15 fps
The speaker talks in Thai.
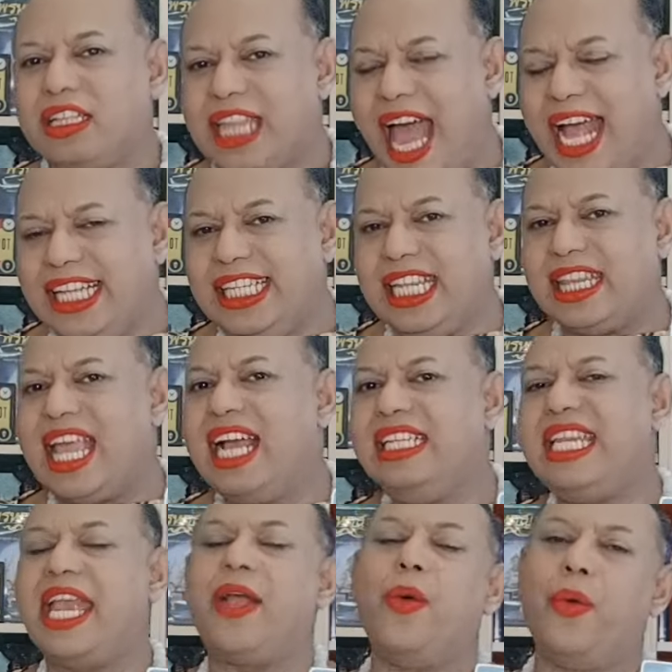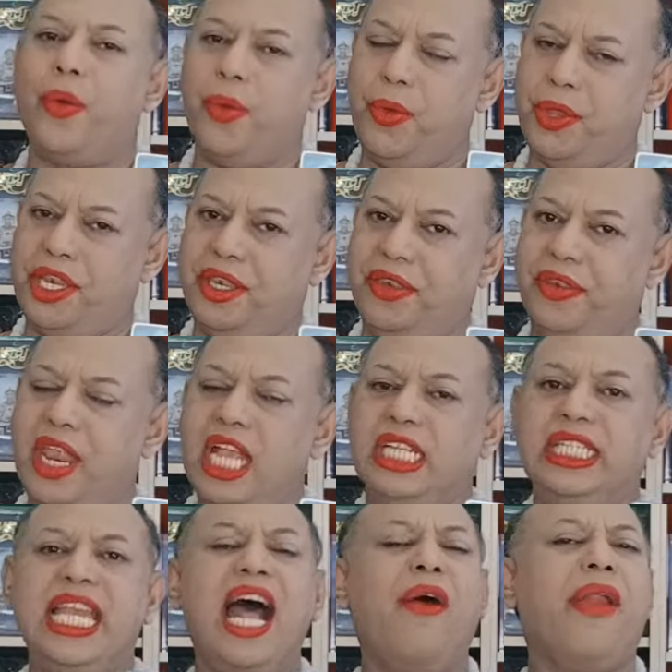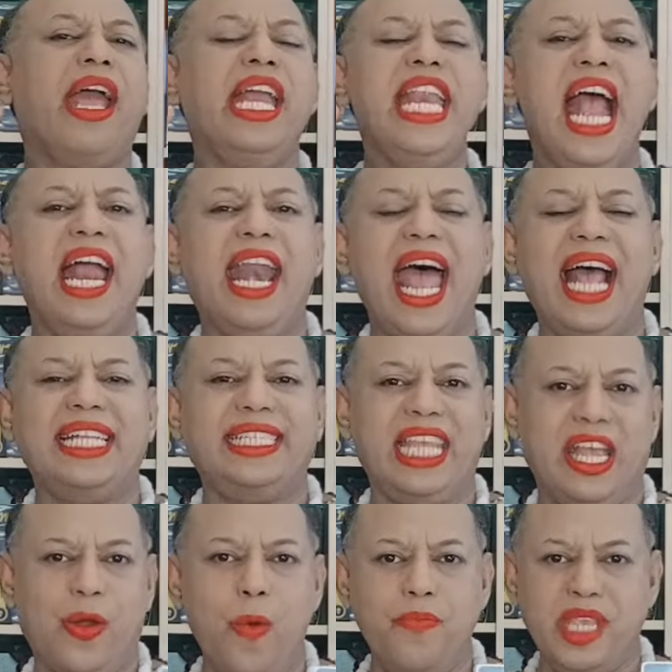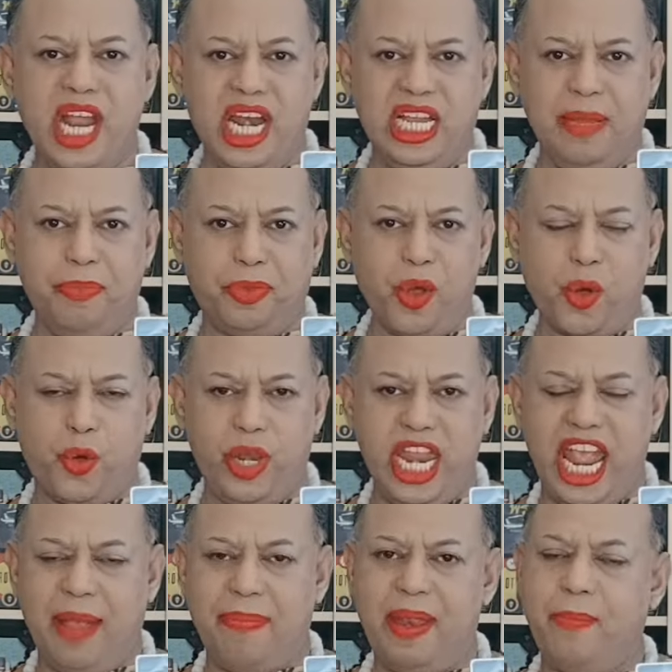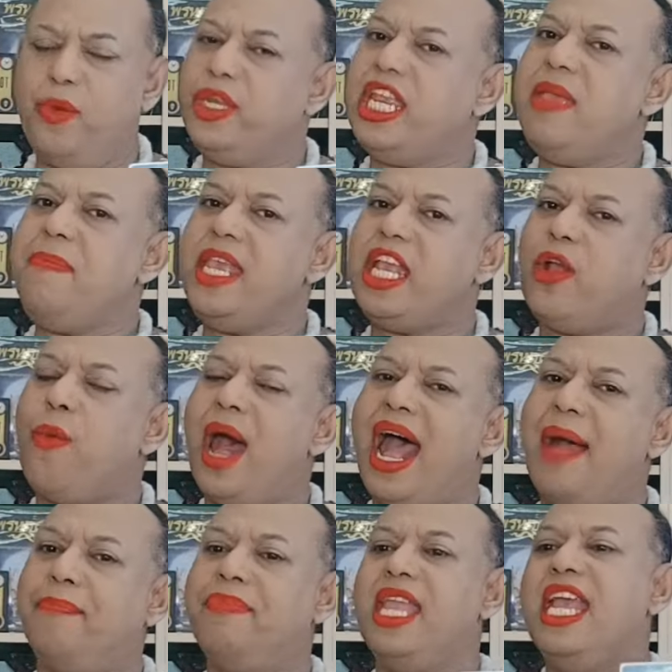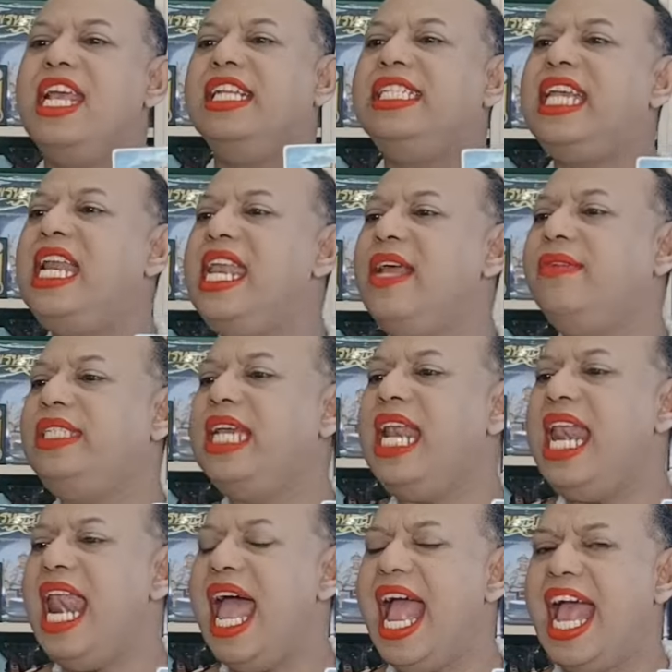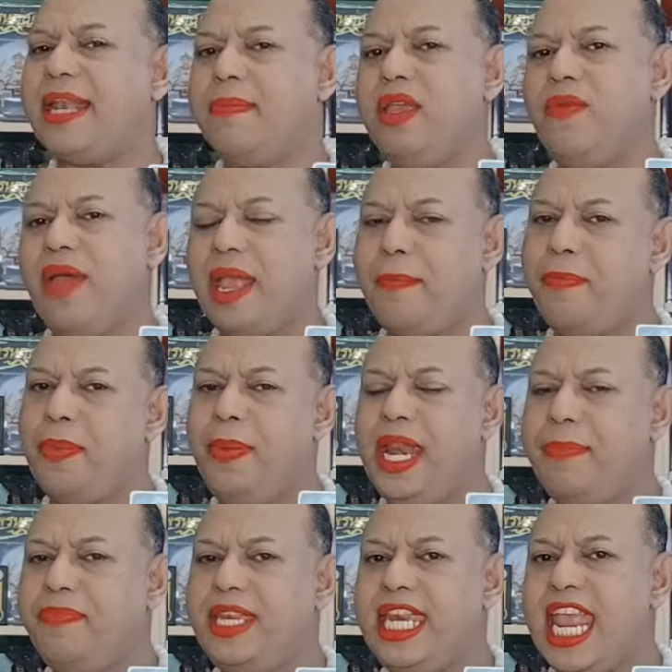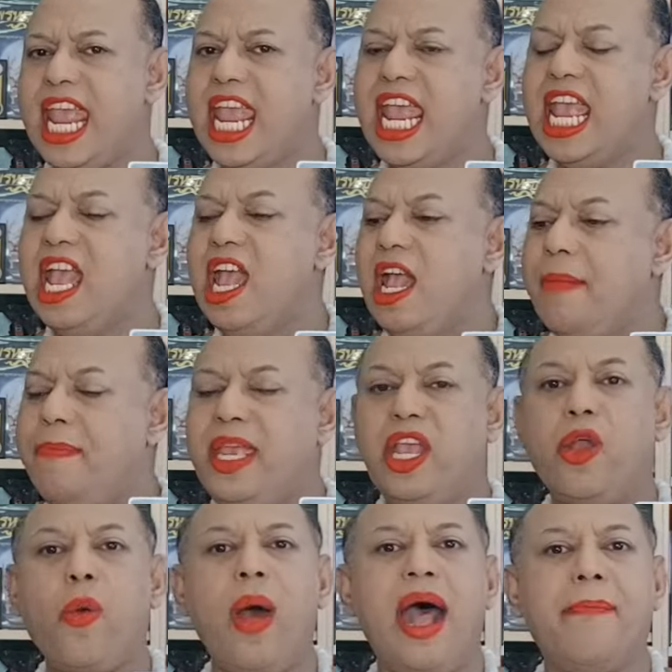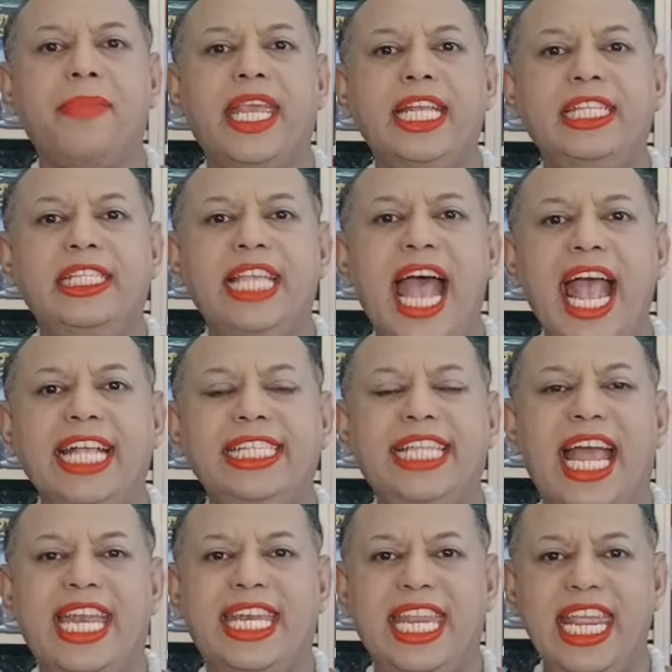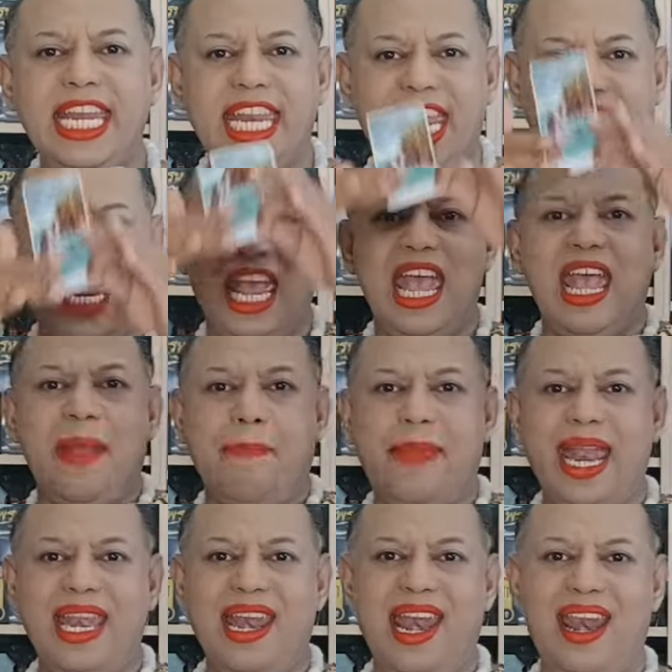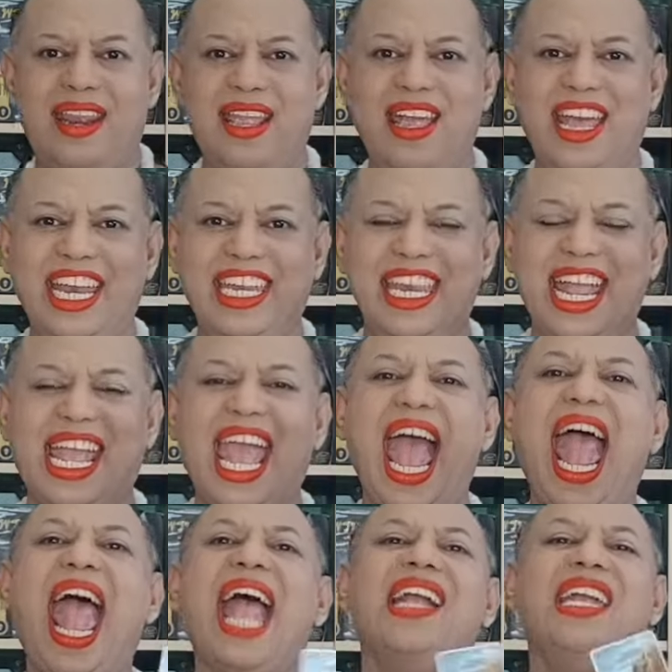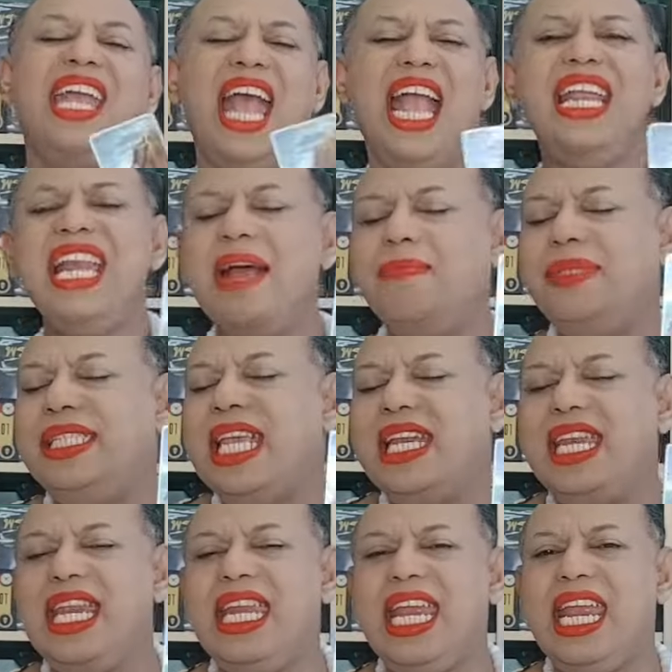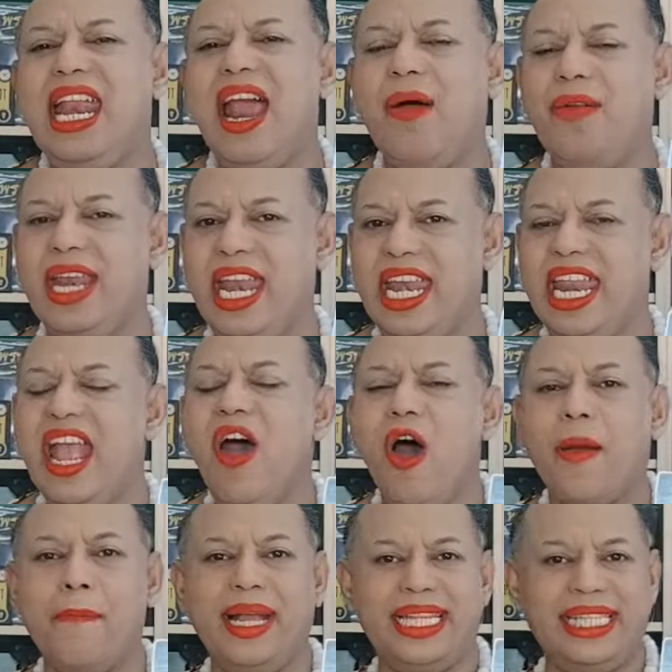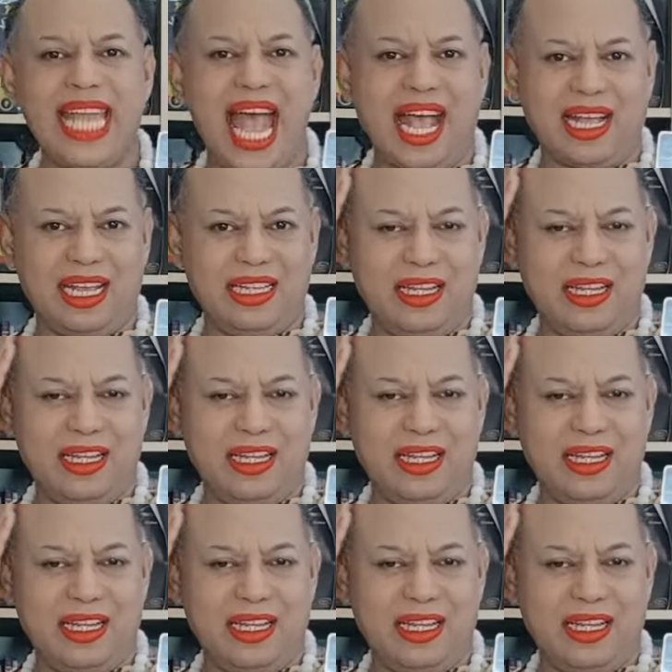ตั้งจิตตั้งใจของคุณ ชาวลัคนาราศีกุมอย่าลืมตัวคุณเองเป็นผู้ที่มีความเฉลียวฉลาดมีไหวพริบดี มีความคิดสร้างสรรค์ที่ดีเป็นเลิศนะคะ ให้นำสิ่งดี ๆ เหล่านั้นเนี่ยออกมาจาก